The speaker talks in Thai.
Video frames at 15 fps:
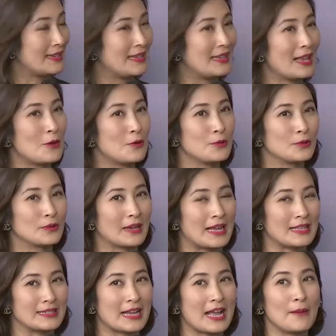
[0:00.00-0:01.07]
นนี้เล่า
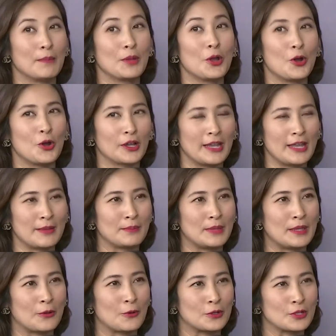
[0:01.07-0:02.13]
อาจจะขำไม่ออกก็ได้
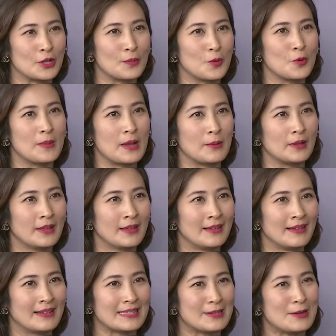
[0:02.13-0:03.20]
มีคนชอบโทรมาว่า
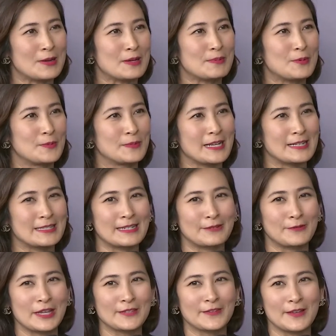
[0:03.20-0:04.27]
อาจารย์นอกครับผมอยากจะ
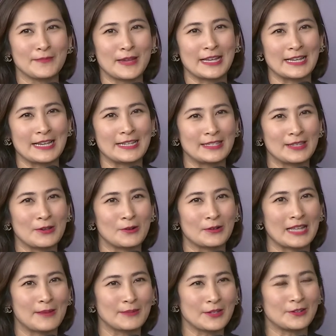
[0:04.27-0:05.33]
raise fund ผ่าน ไอ ซี โอ
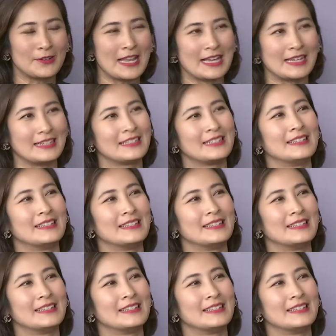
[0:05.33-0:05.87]
ถามเจ้าเท่าไหร่